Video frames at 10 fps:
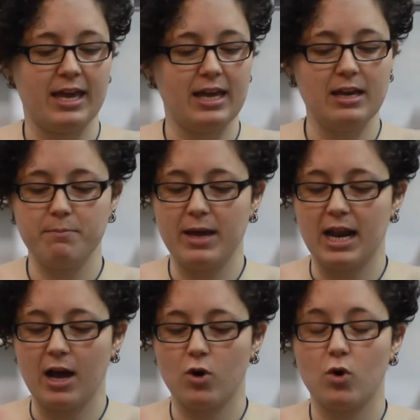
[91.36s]
Hay que
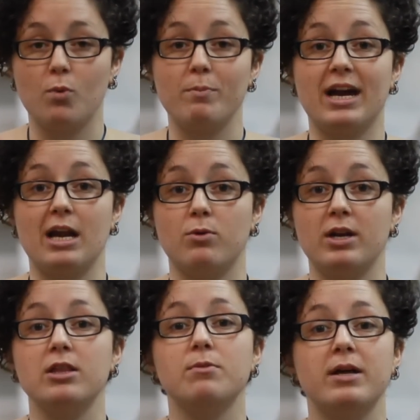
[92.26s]
limpiarla con
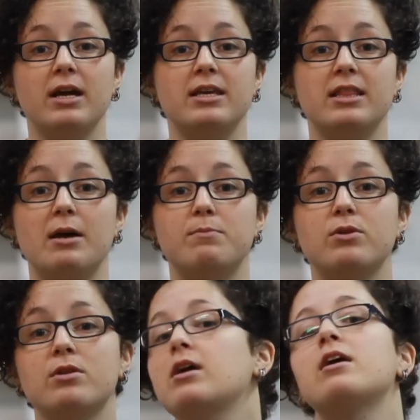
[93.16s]
bicarbonato para quitar
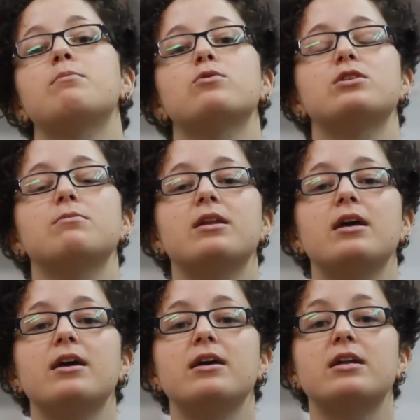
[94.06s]
eh,
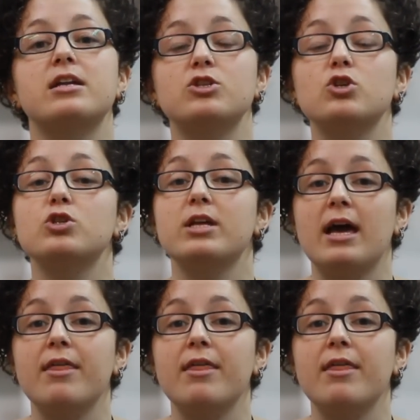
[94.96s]
posibles restos de